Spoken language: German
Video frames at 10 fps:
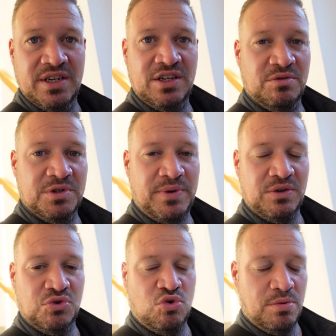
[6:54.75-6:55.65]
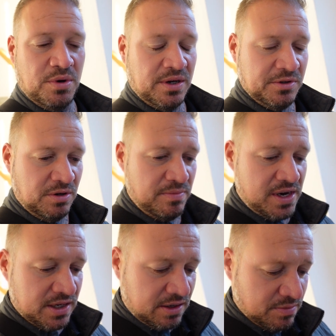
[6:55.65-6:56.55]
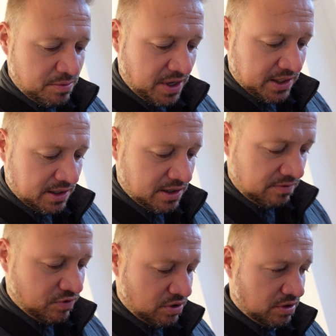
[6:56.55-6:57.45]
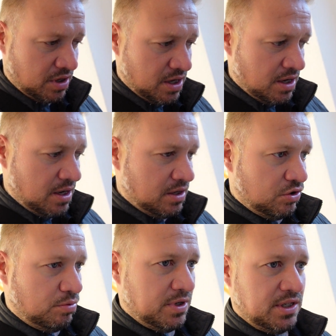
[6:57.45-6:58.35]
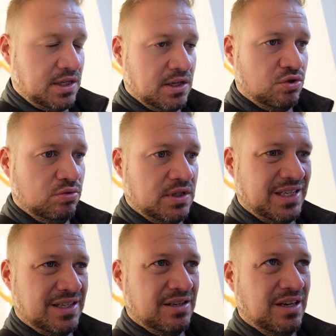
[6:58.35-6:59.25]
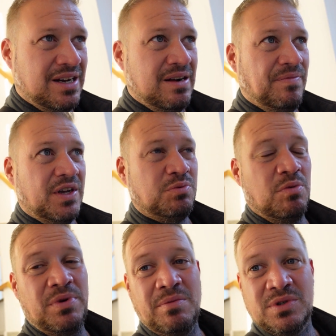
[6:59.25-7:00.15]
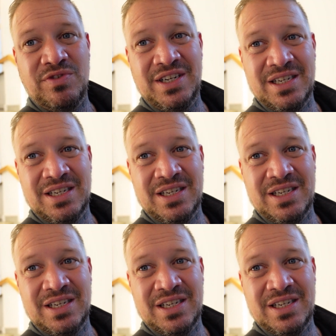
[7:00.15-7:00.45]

Ich glaube, zwei aus Coburg haben sich gemeldet, die mit mir essen gehen wollten, zumindest sich dazusetzen. Das Problem ist, wenn ich